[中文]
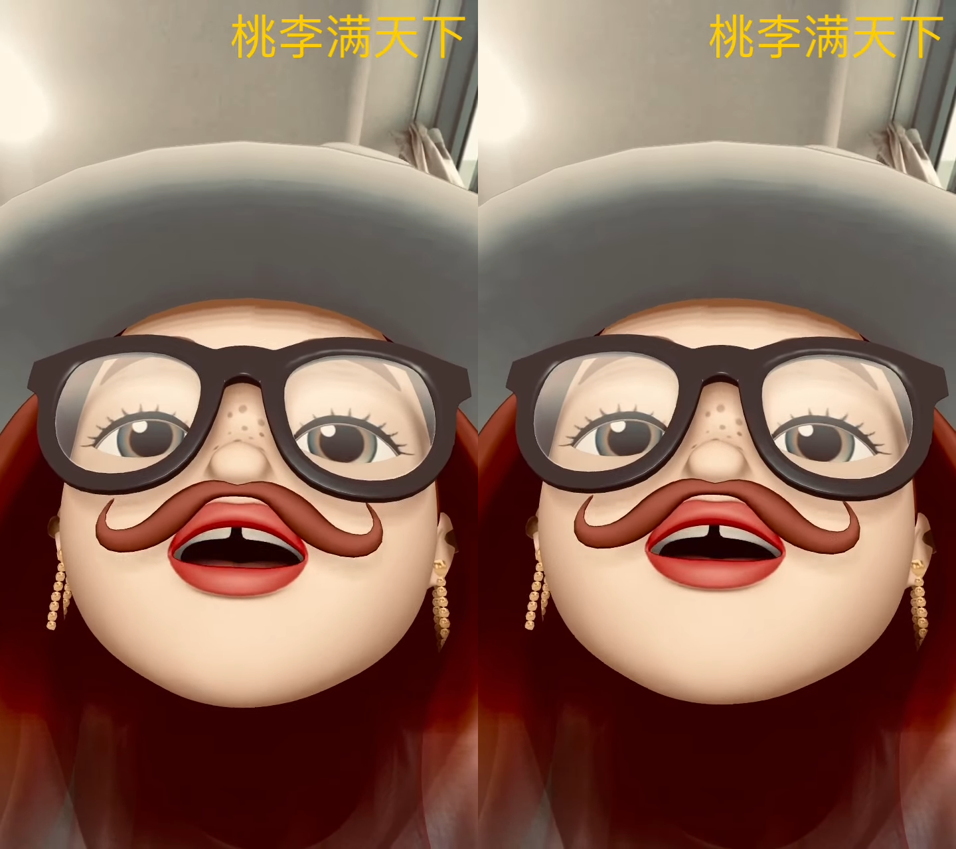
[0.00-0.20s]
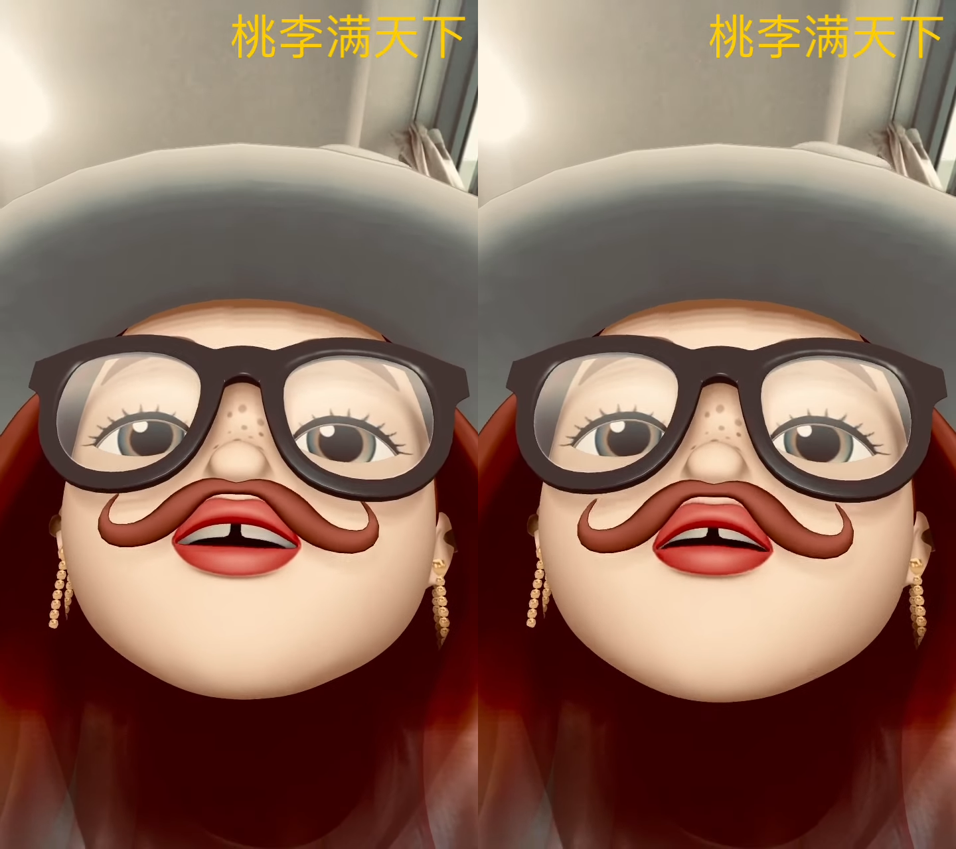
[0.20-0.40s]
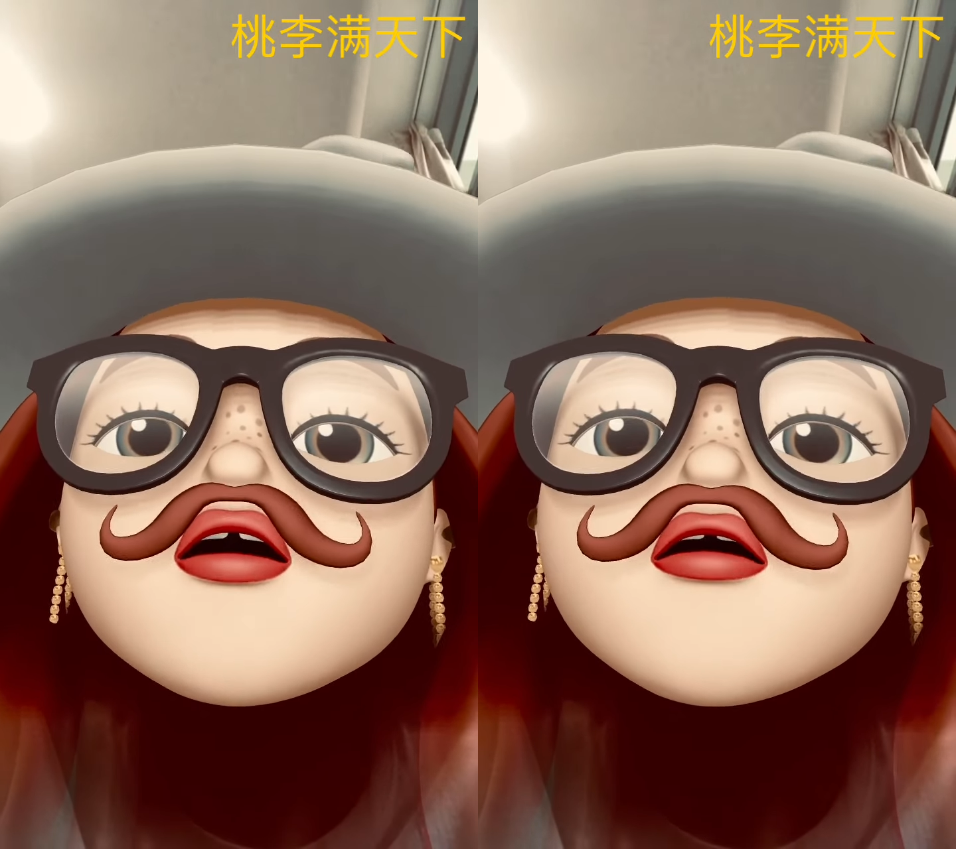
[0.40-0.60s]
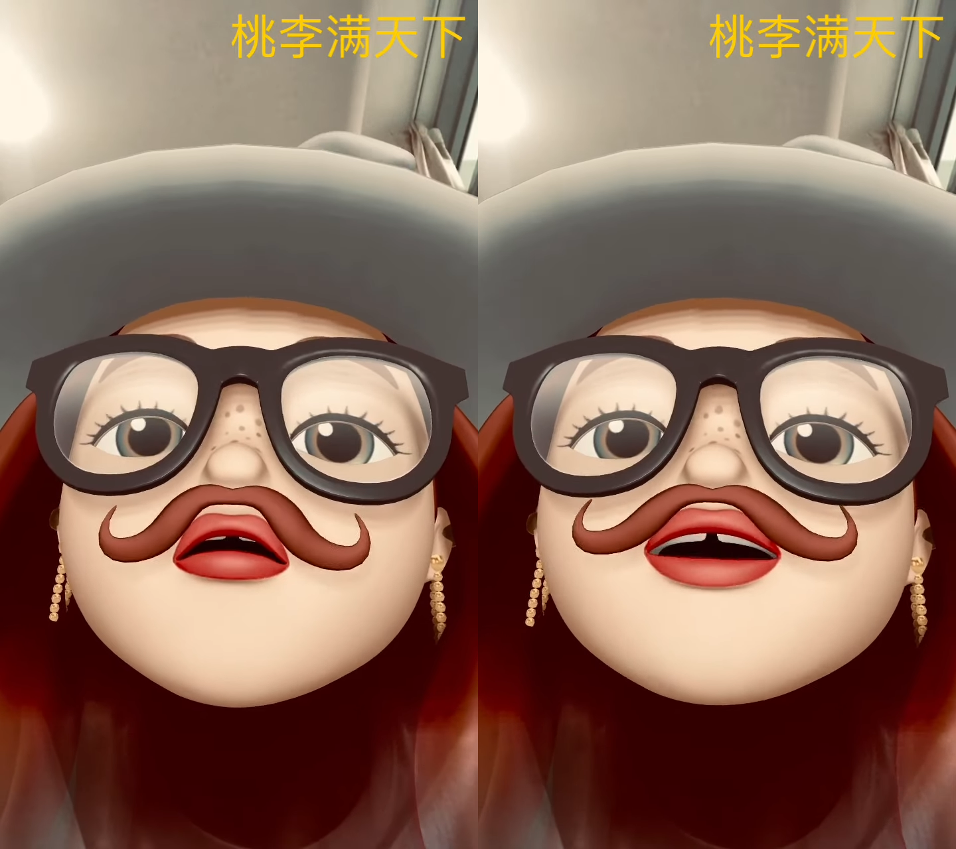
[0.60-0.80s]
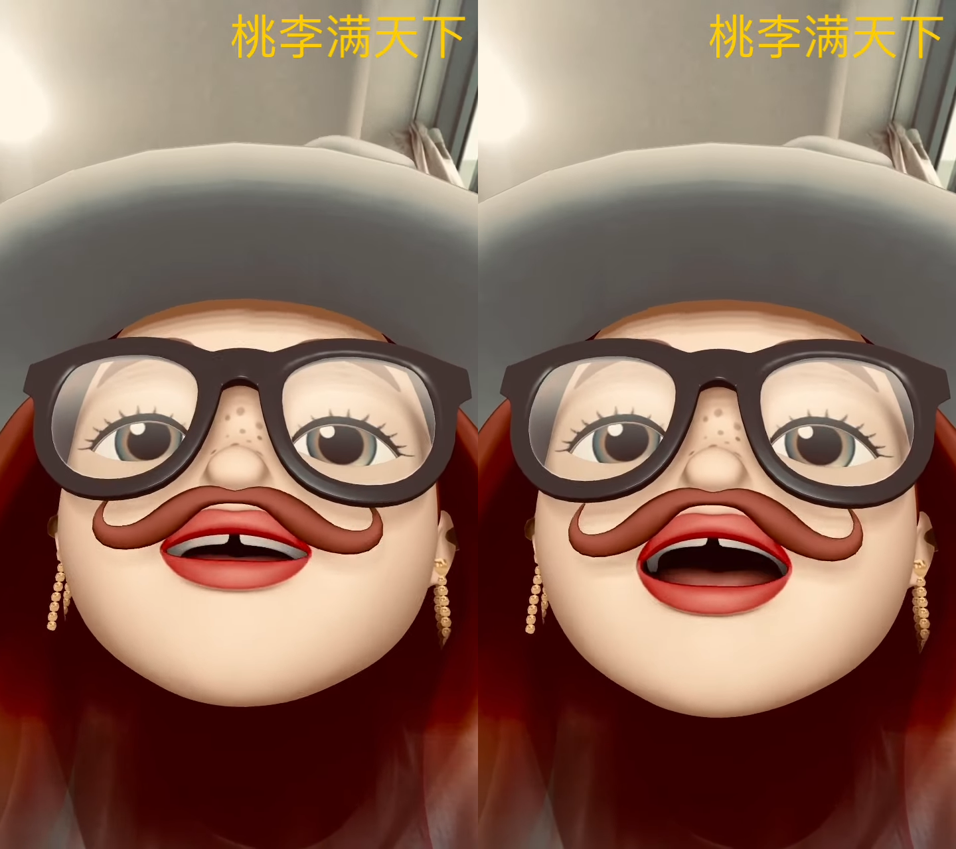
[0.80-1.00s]
都跪
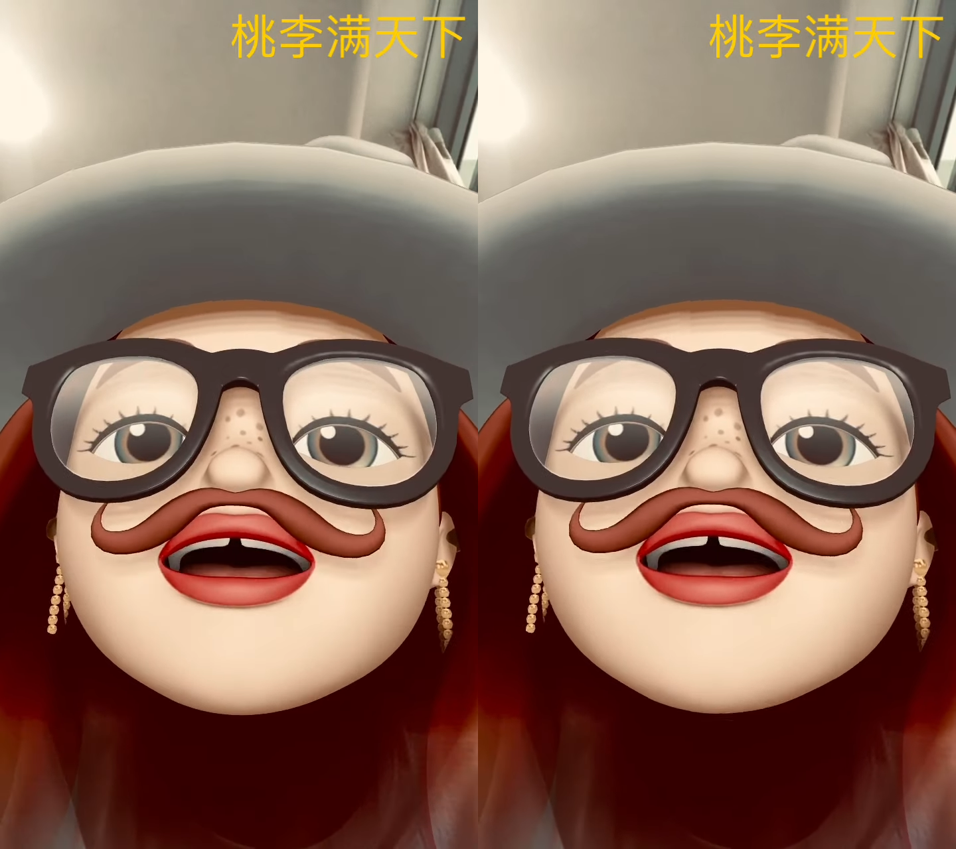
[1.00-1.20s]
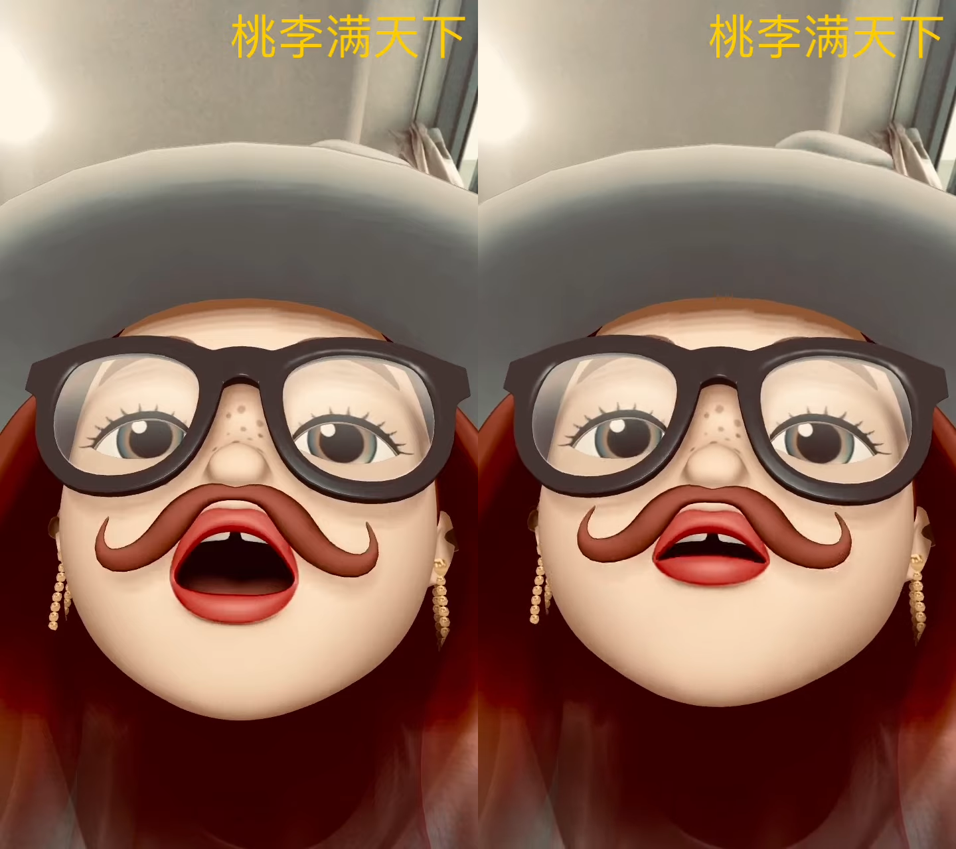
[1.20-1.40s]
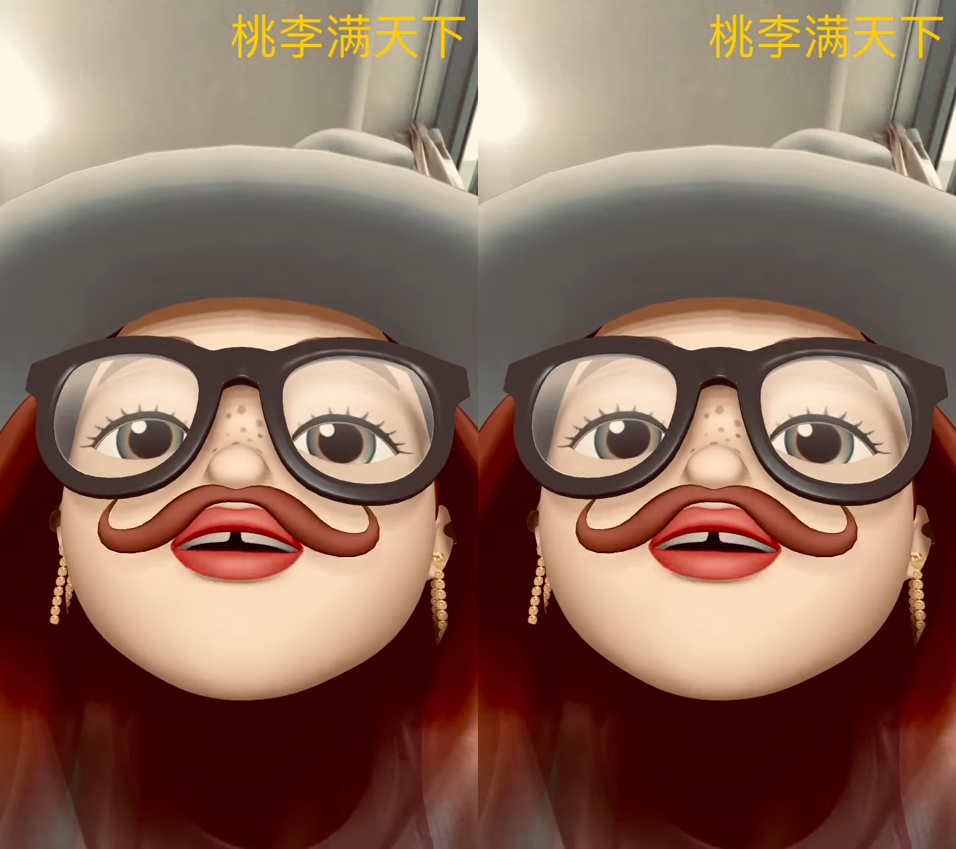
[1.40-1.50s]
在桃李